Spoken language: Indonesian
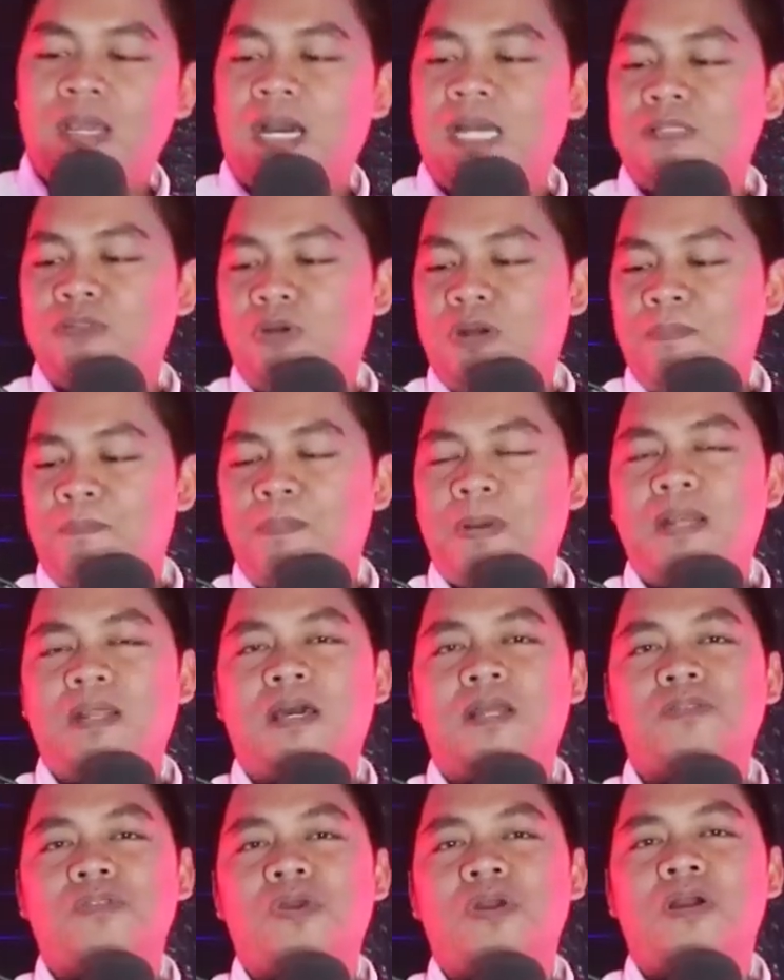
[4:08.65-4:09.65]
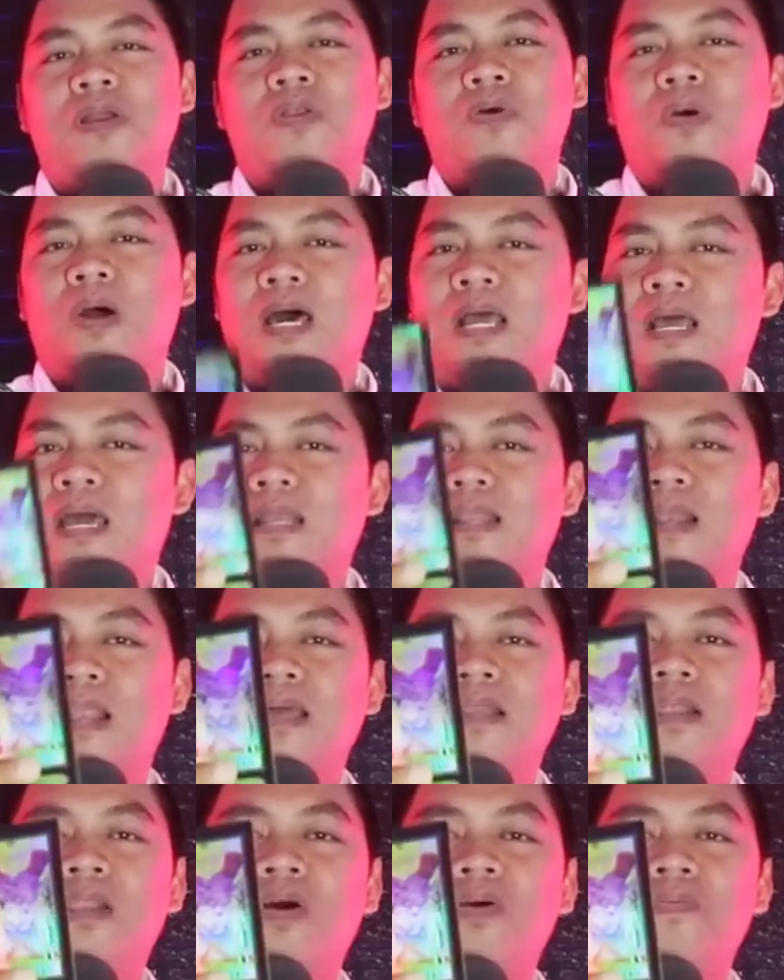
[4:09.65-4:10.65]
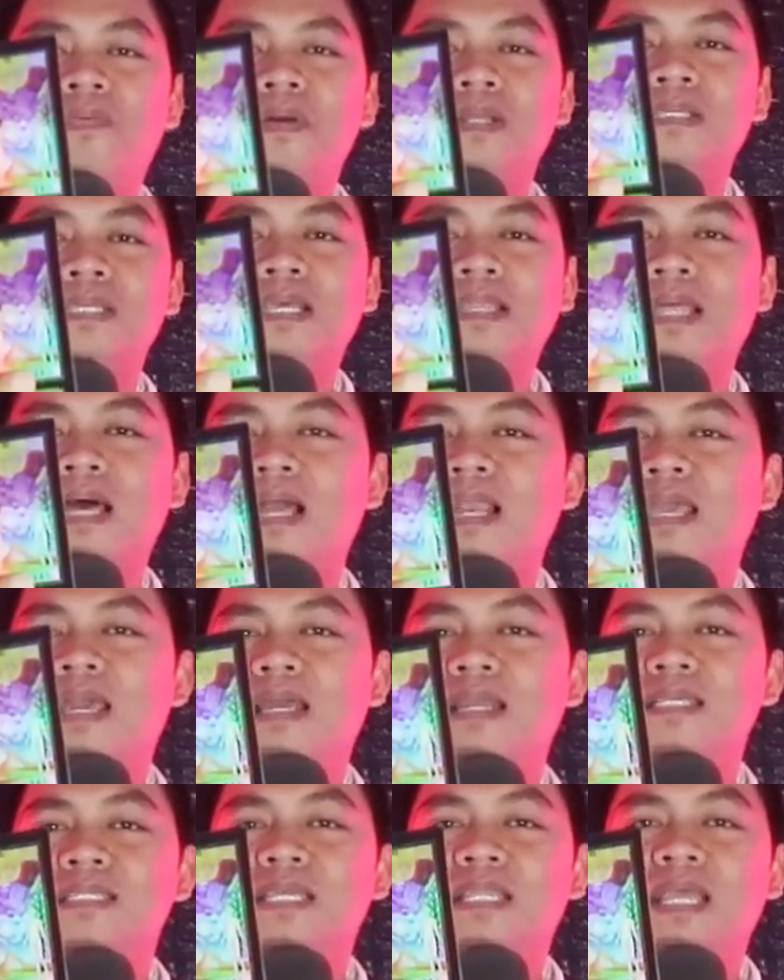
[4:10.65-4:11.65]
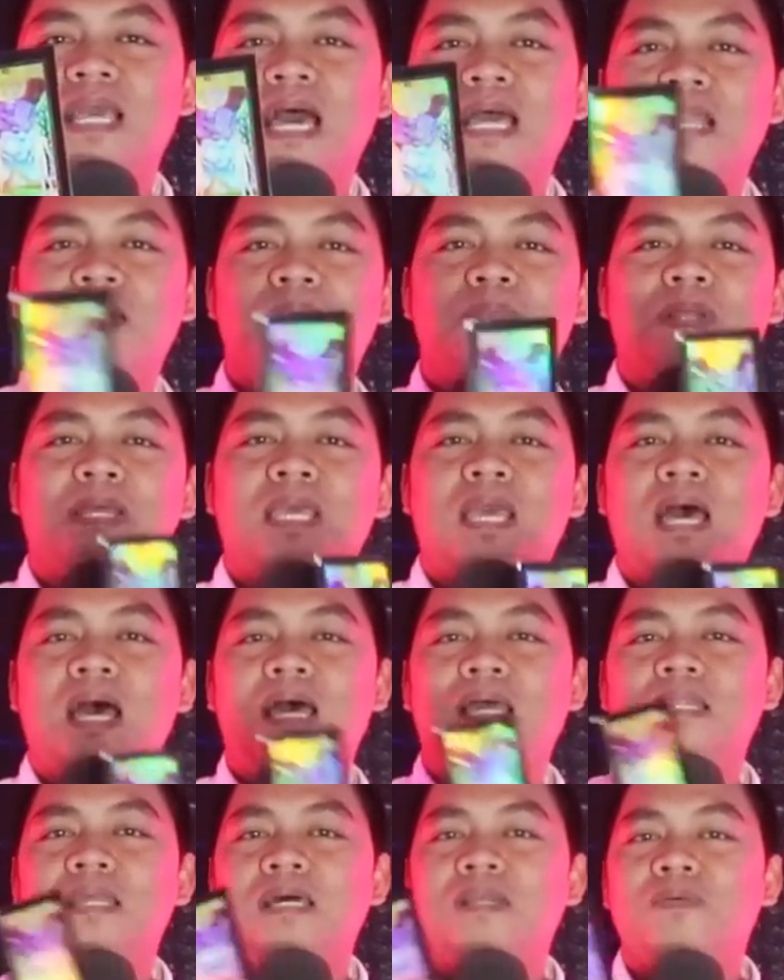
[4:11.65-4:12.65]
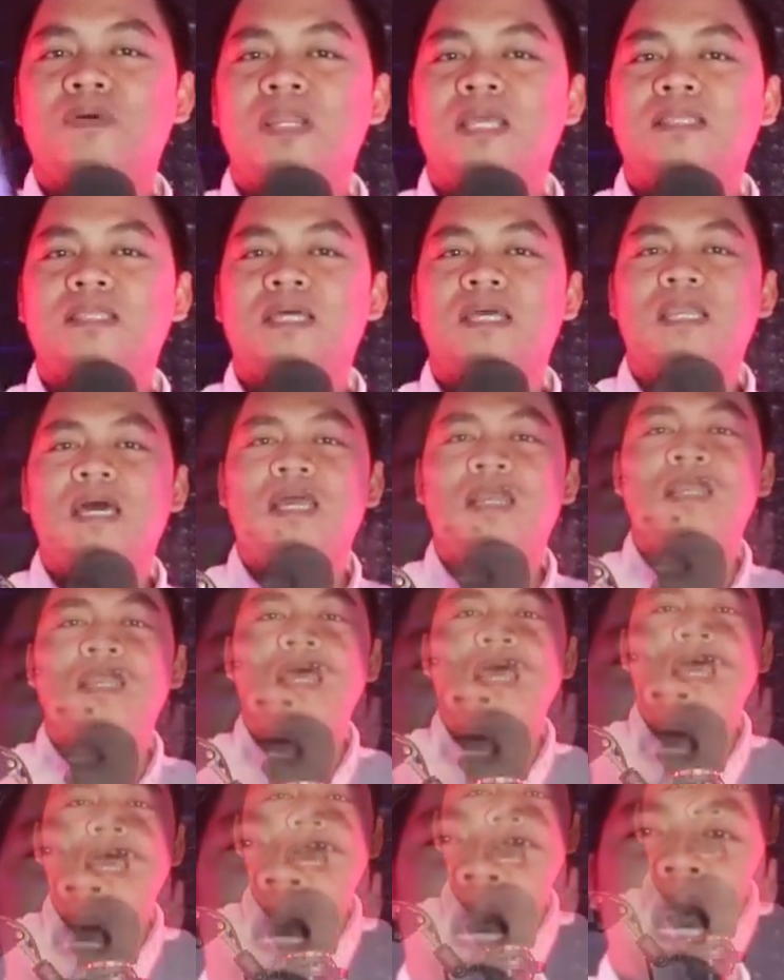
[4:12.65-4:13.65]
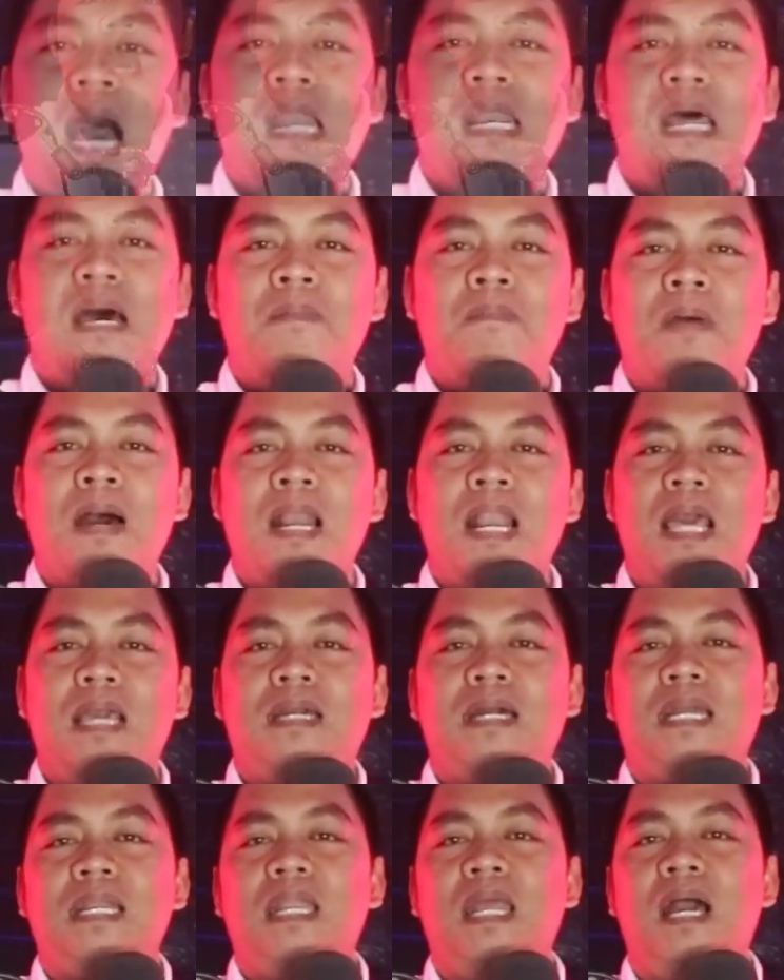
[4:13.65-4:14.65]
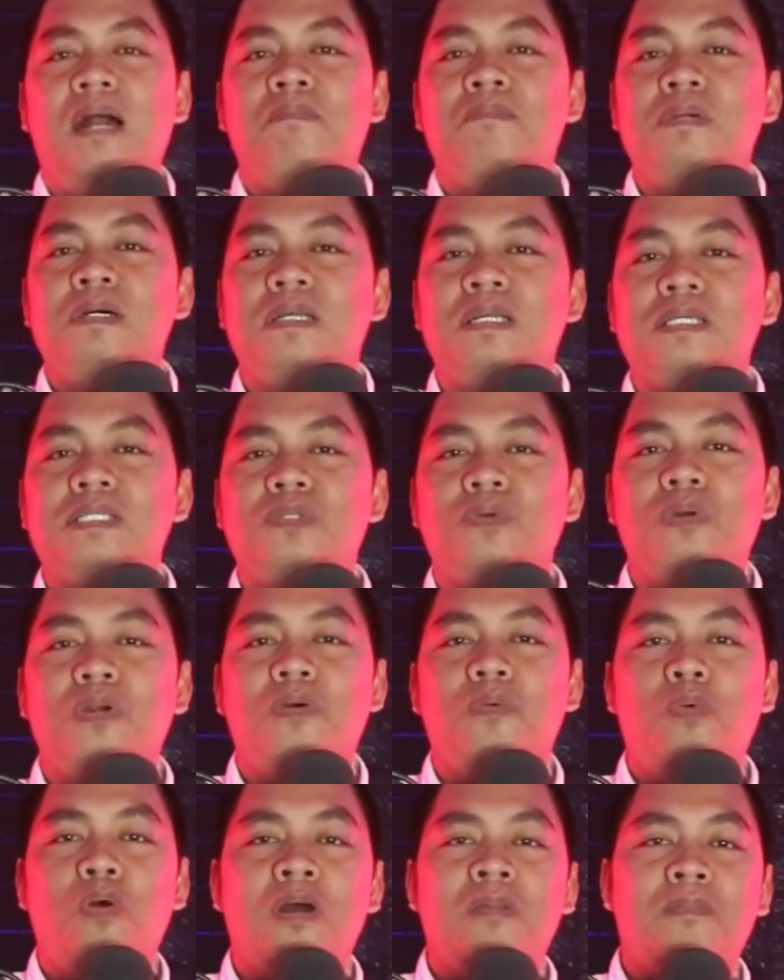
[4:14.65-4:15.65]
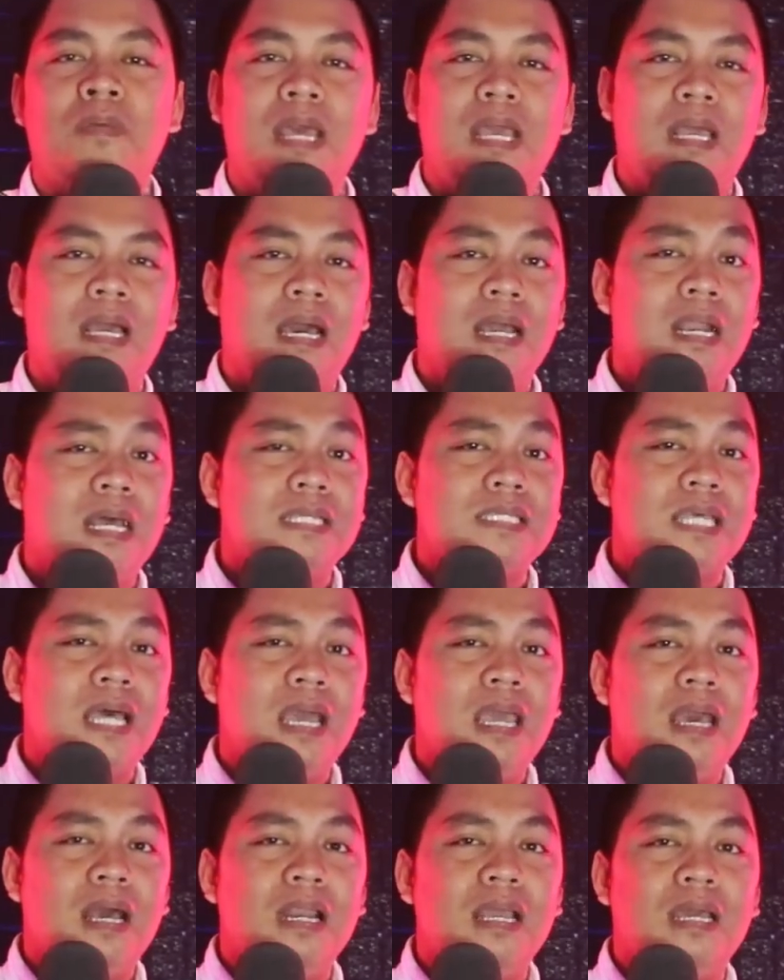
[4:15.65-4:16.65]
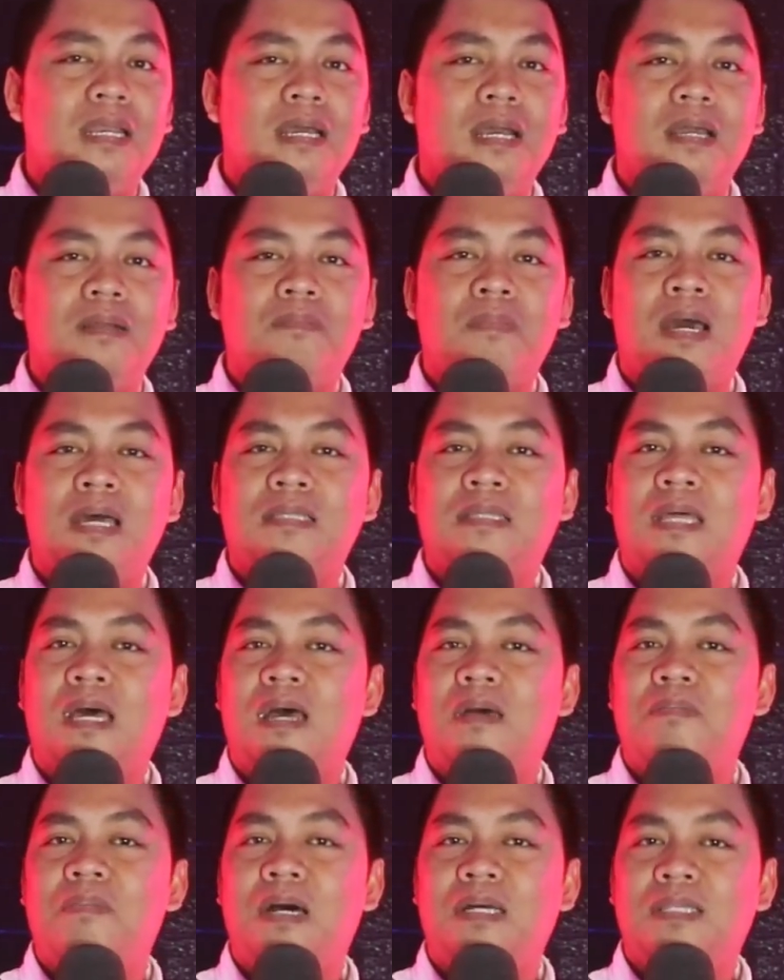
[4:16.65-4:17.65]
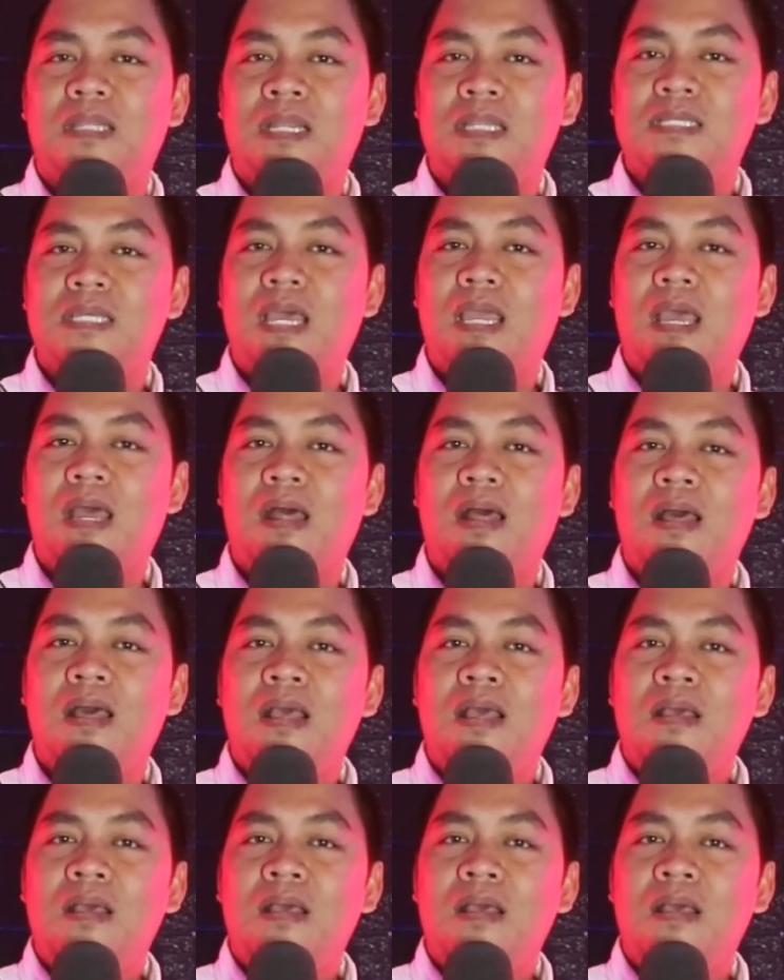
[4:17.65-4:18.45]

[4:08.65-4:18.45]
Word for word: Kartu keempat kartu yang keluar adalah The Lovers. Kita lihat di sini ada pria dan wanita dan ada malaikat yang merestui hubungan mereka. Nah, saya lihat dengan mata batin saya.